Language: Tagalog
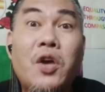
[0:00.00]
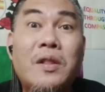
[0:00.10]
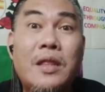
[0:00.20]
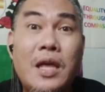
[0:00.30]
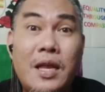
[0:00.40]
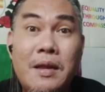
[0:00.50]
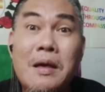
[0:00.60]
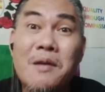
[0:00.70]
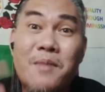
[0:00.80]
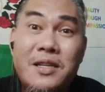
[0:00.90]
Gayon din,
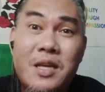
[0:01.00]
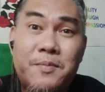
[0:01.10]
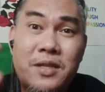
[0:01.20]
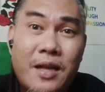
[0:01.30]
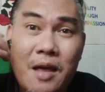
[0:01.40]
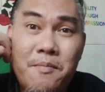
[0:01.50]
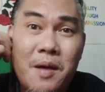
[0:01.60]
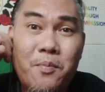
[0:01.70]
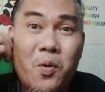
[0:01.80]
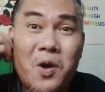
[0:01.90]
mag-subscribe
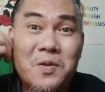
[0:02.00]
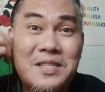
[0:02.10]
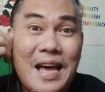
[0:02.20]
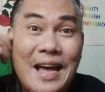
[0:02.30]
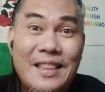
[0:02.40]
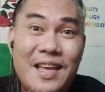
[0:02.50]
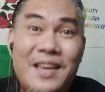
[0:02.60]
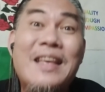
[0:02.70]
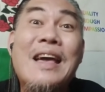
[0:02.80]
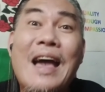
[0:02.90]
na po kayo sa
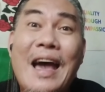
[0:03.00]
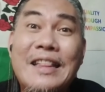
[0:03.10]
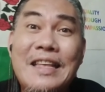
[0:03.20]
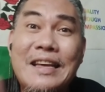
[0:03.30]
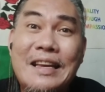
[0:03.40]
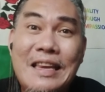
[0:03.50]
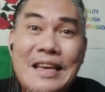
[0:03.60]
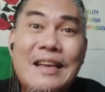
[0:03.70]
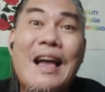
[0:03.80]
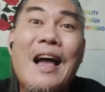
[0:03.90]
atin at
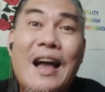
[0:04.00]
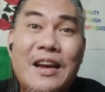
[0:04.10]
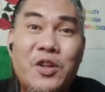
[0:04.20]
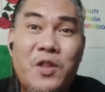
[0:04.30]
i-click ang